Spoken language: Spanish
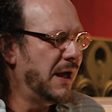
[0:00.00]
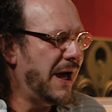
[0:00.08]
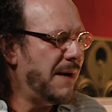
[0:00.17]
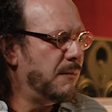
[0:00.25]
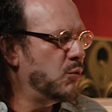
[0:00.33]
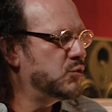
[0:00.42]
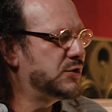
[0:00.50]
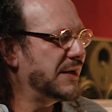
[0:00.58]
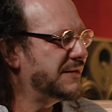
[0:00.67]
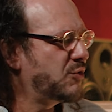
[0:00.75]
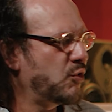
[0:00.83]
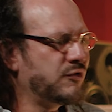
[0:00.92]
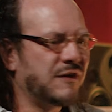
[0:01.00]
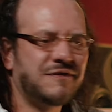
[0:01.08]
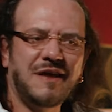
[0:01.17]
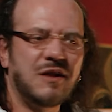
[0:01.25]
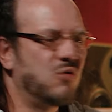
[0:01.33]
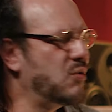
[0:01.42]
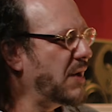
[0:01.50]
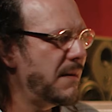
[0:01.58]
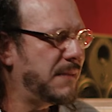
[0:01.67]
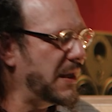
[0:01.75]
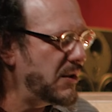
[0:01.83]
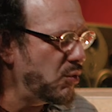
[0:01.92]
a muchas cosas que nunca
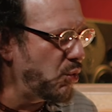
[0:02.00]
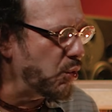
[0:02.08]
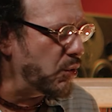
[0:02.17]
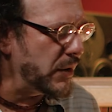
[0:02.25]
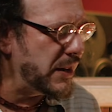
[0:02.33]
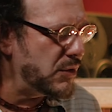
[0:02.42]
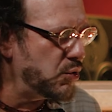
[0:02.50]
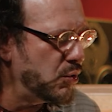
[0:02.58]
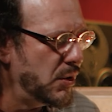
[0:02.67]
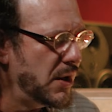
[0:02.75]
me han ocurrido,